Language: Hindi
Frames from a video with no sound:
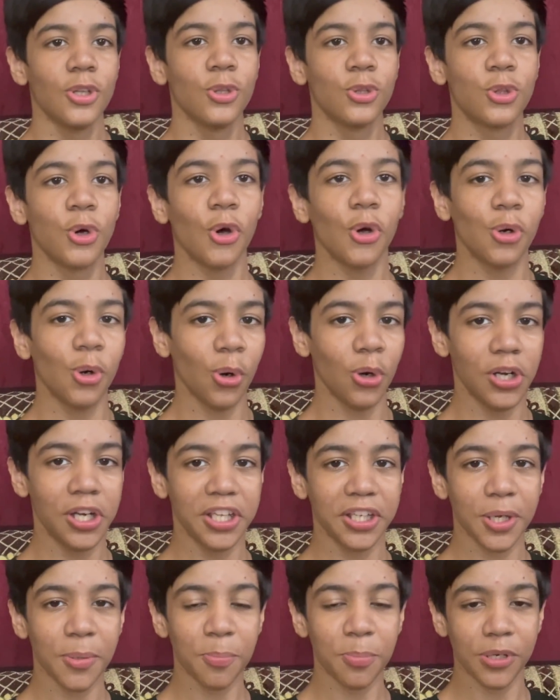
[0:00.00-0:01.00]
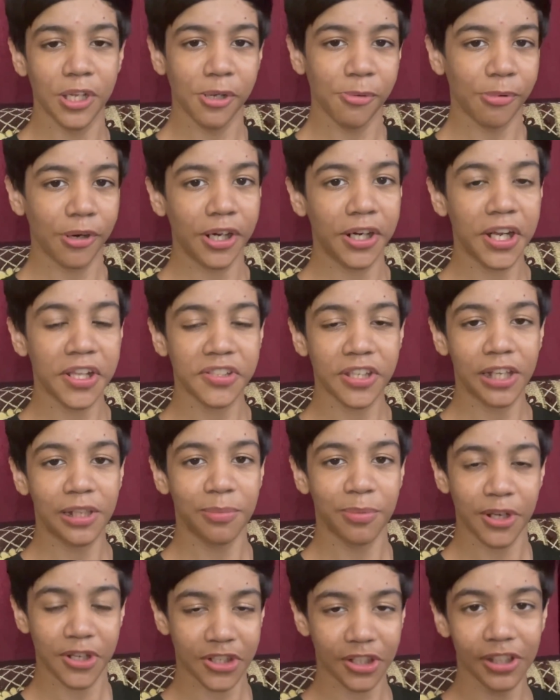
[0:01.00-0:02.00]
तो गोल्डी के प्री बर्थडे
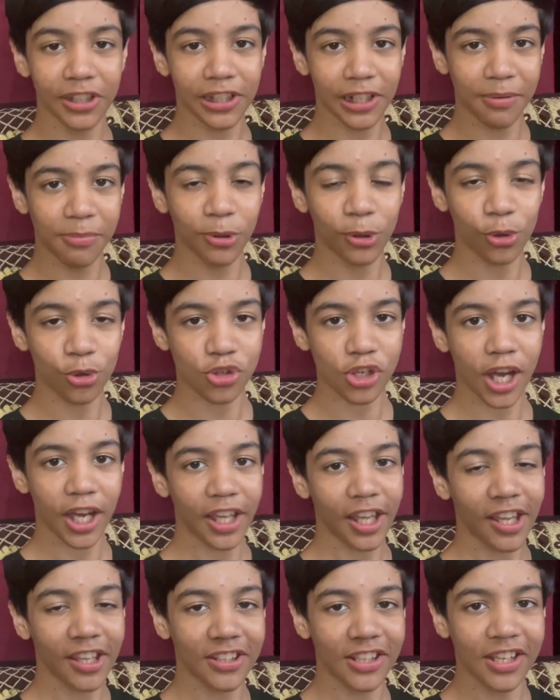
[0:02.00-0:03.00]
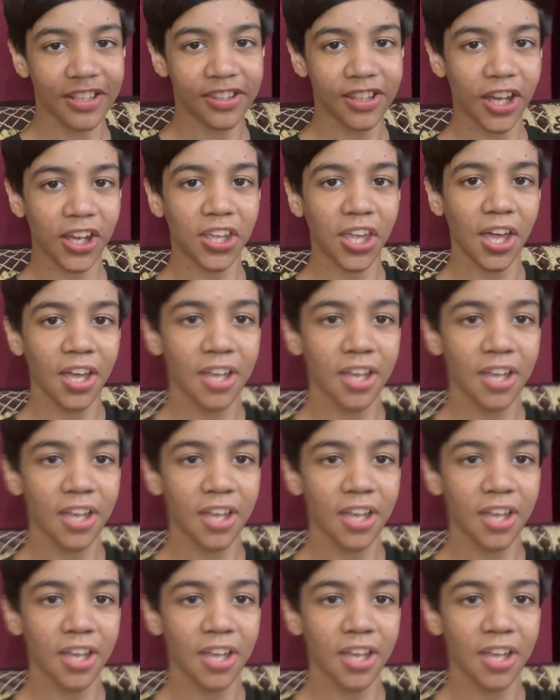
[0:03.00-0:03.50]
सेलिब्रेशन के लिए भी कुछ आया है देखते हैं क्या